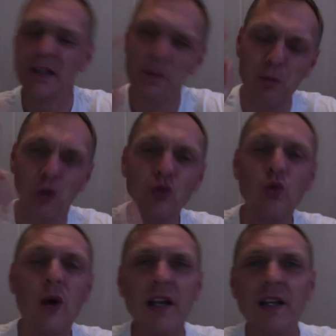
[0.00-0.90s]

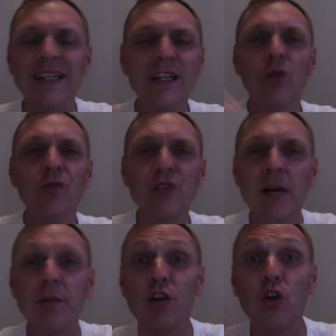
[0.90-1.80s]
puntual y
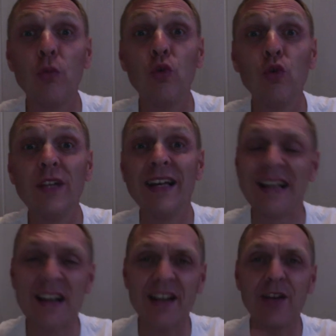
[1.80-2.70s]
confiable, como un
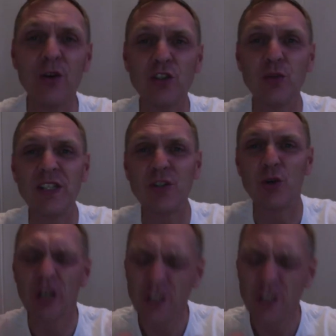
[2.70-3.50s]
reloj suizo,